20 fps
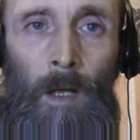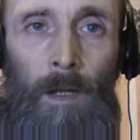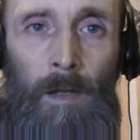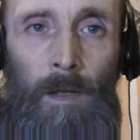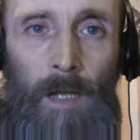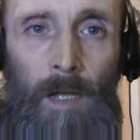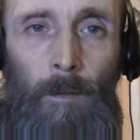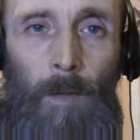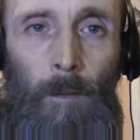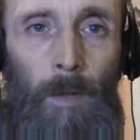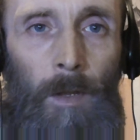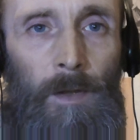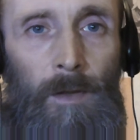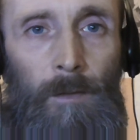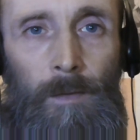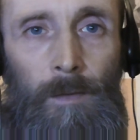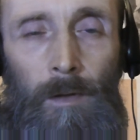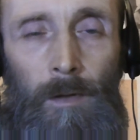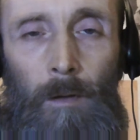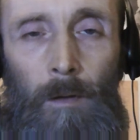Самым
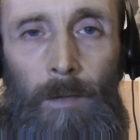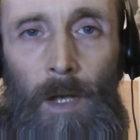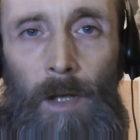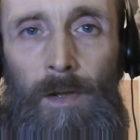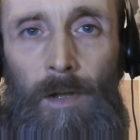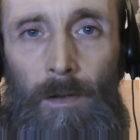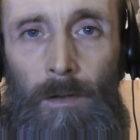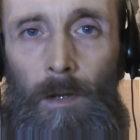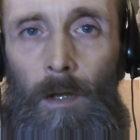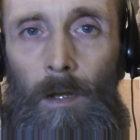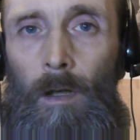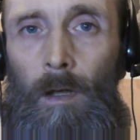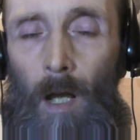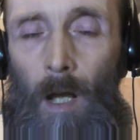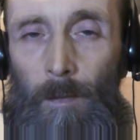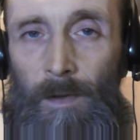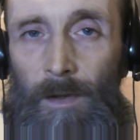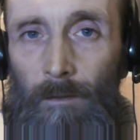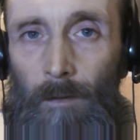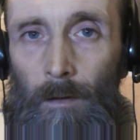большим злом я считаю
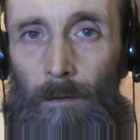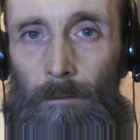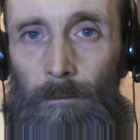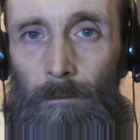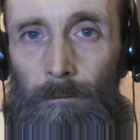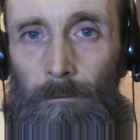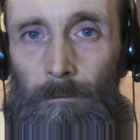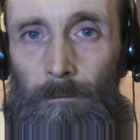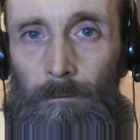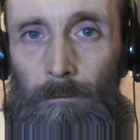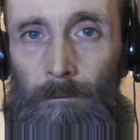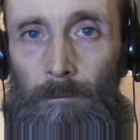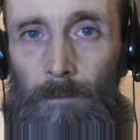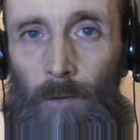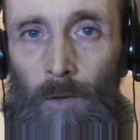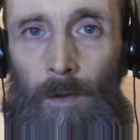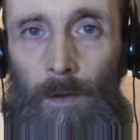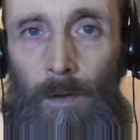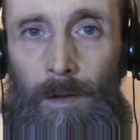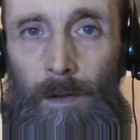рабство,
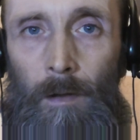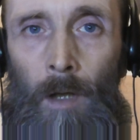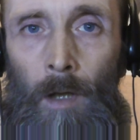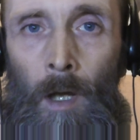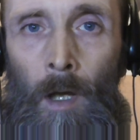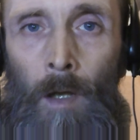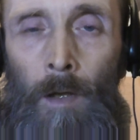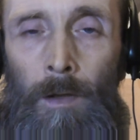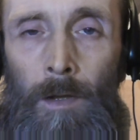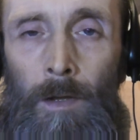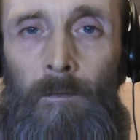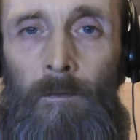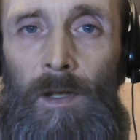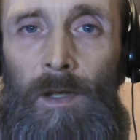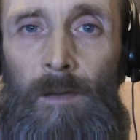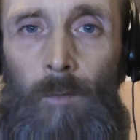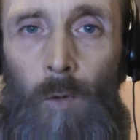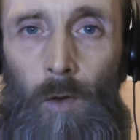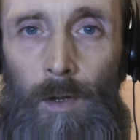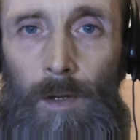то есть
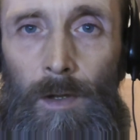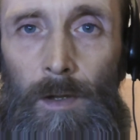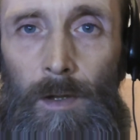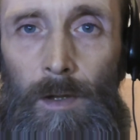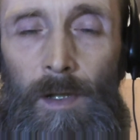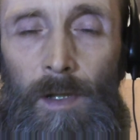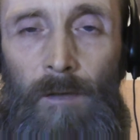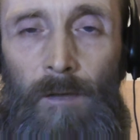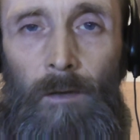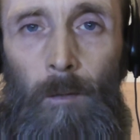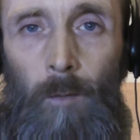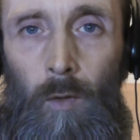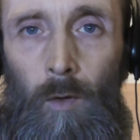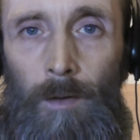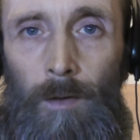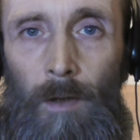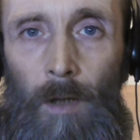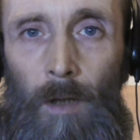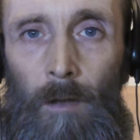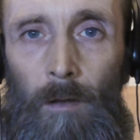невозможность
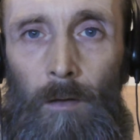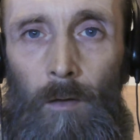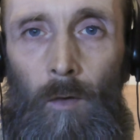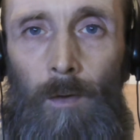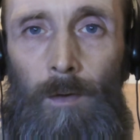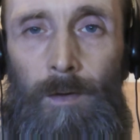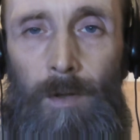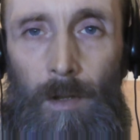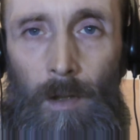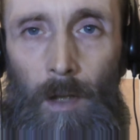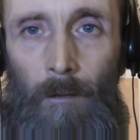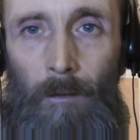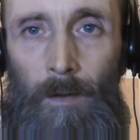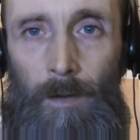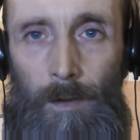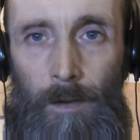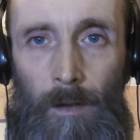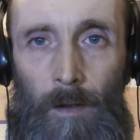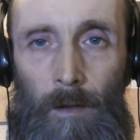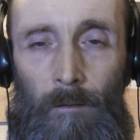свободно от
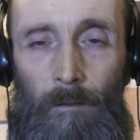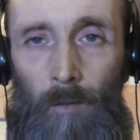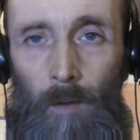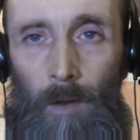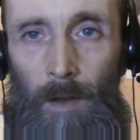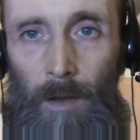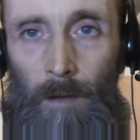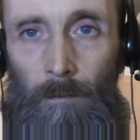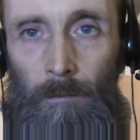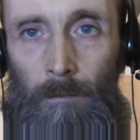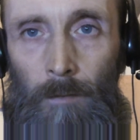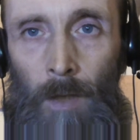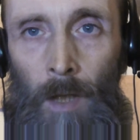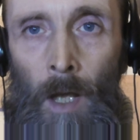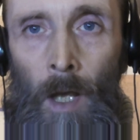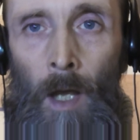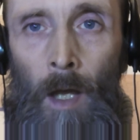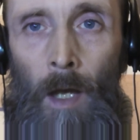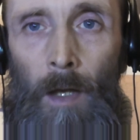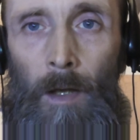человеческой воли
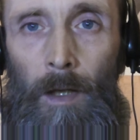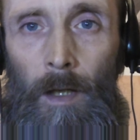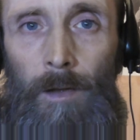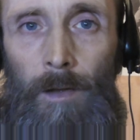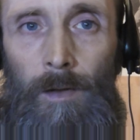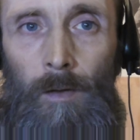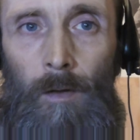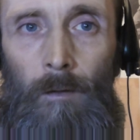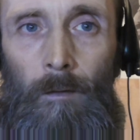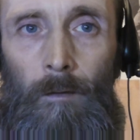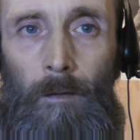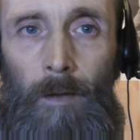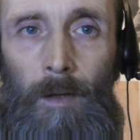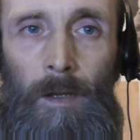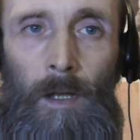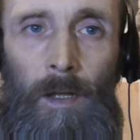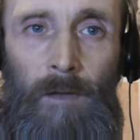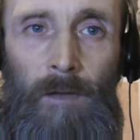реализовывать